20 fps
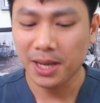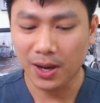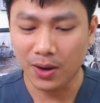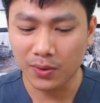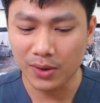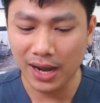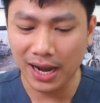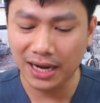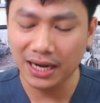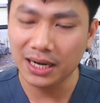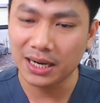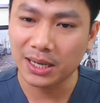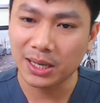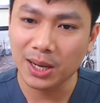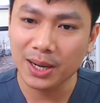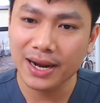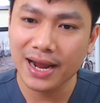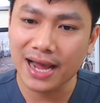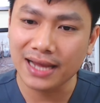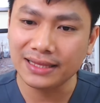Hồi nãy là
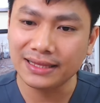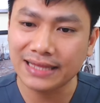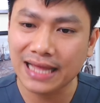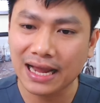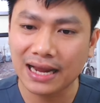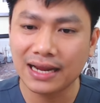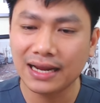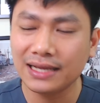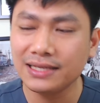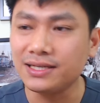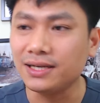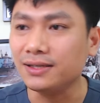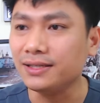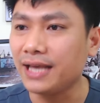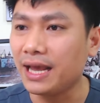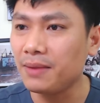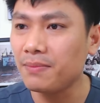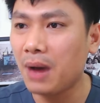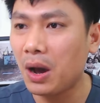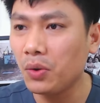nó gây tăng cái sự
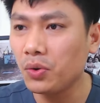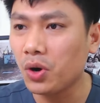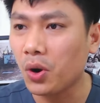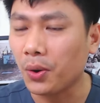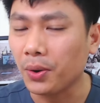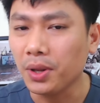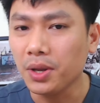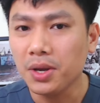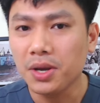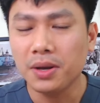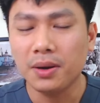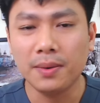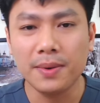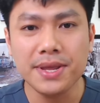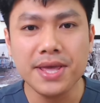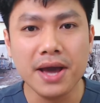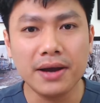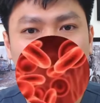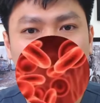chảy máu rồi, và bây giờ